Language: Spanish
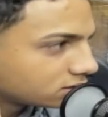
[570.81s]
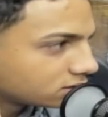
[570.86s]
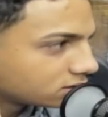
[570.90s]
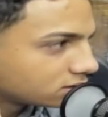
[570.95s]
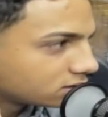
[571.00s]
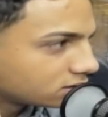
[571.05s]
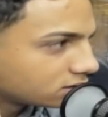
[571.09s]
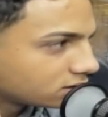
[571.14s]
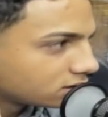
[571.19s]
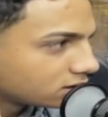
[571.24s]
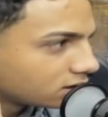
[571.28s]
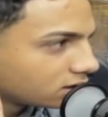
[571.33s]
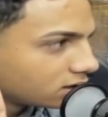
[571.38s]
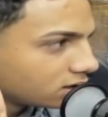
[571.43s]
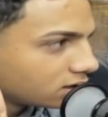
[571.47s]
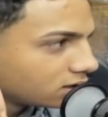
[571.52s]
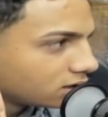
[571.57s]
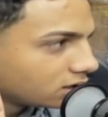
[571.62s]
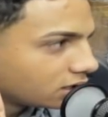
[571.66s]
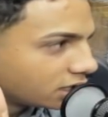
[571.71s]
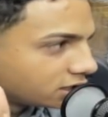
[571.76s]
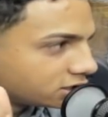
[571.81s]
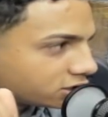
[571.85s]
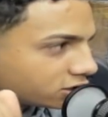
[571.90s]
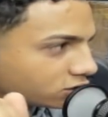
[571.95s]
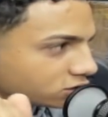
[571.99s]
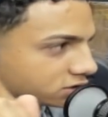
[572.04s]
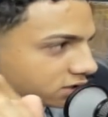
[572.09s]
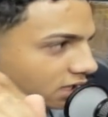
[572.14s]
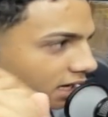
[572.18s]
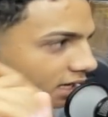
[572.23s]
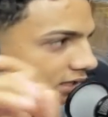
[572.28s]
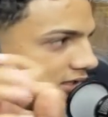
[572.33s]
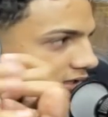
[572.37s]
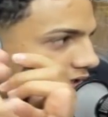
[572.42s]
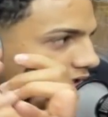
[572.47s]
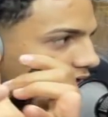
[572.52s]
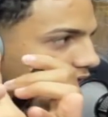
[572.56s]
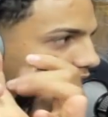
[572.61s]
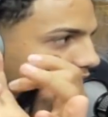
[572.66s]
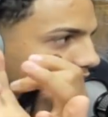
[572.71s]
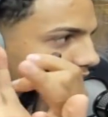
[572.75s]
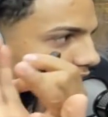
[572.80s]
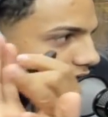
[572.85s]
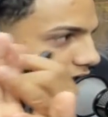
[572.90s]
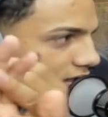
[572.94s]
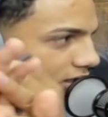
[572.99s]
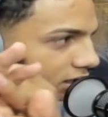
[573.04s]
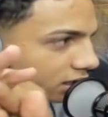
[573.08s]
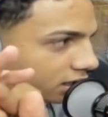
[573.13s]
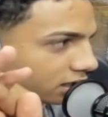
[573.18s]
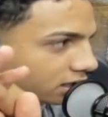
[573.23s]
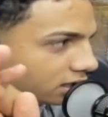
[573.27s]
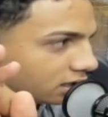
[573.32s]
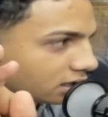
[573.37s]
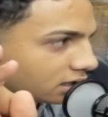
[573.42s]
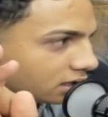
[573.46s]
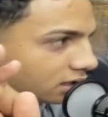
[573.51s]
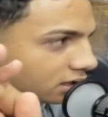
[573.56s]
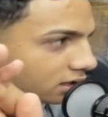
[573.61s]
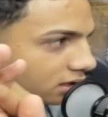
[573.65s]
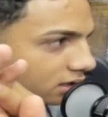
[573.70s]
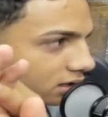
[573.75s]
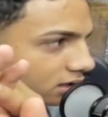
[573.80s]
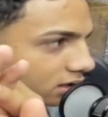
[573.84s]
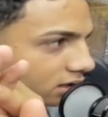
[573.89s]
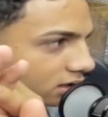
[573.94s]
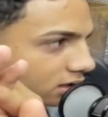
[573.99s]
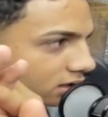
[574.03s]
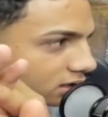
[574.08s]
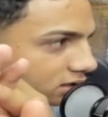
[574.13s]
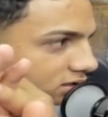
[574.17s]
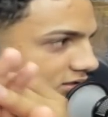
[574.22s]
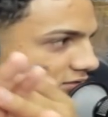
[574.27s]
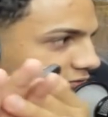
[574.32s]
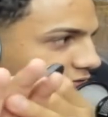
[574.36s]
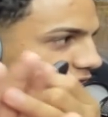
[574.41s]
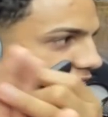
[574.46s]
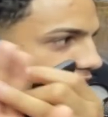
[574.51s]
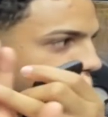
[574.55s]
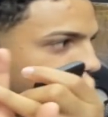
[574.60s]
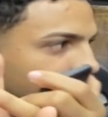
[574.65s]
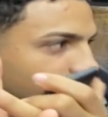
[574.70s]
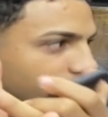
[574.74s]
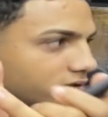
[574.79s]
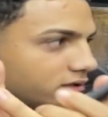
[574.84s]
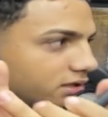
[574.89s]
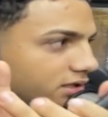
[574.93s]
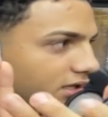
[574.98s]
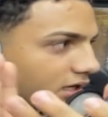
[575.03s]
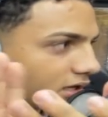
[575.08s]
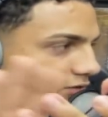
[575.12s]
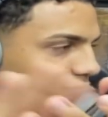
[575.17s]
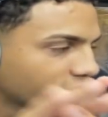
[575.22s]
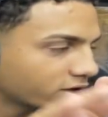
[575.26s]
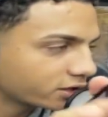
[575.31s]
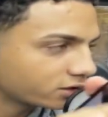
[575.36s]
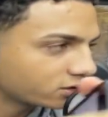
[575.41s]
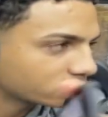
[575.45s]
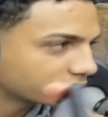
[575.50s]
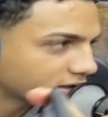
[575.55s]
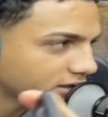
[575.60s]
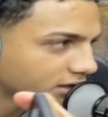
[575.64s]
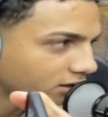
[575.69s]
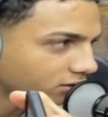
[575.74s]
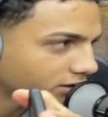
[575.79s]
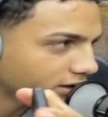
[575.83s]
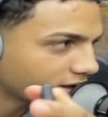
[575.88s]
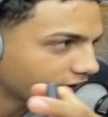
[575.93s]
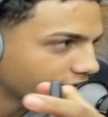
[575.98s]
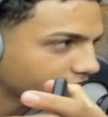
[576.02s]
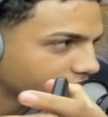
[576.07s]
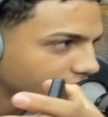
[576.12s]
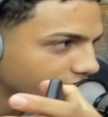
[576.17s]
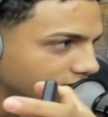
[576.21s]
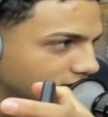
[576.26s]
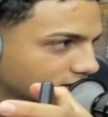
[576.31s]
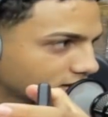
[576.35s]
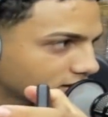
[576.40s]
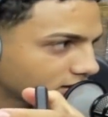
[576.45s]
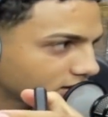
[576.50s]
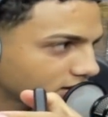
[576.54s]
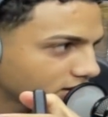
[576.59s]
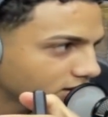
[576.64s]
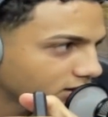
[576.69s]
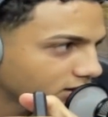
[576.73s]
Y, el chico, Sandy, Y, sin filtro. Y sin filtro, y a los que no lo están dando ahí ahora. Ok.